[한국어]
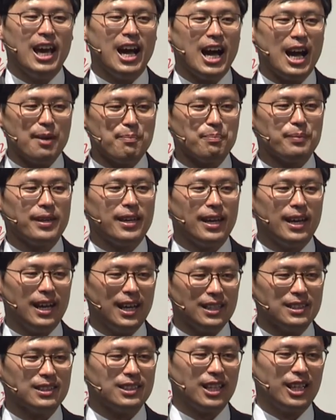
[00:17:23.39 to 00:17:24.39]
함께
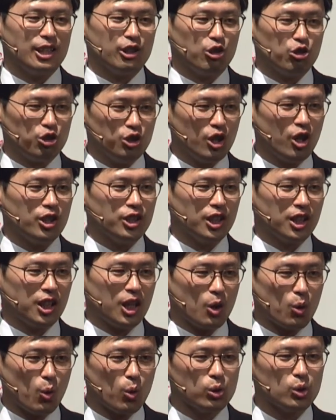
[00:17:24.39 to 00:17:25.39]
항상 균형
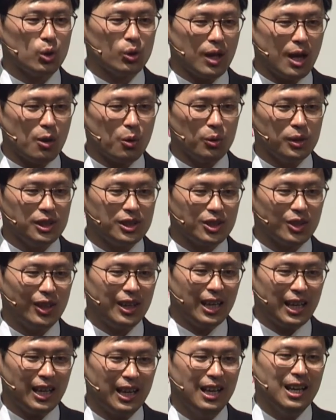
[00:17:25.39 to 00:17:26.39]
있게 공존하고
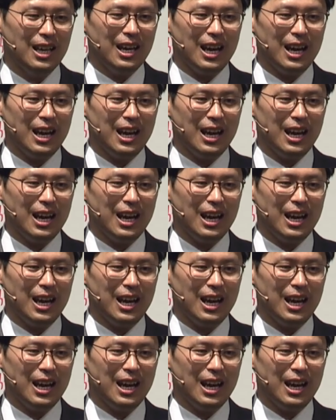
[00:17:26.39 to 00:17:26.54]
있어야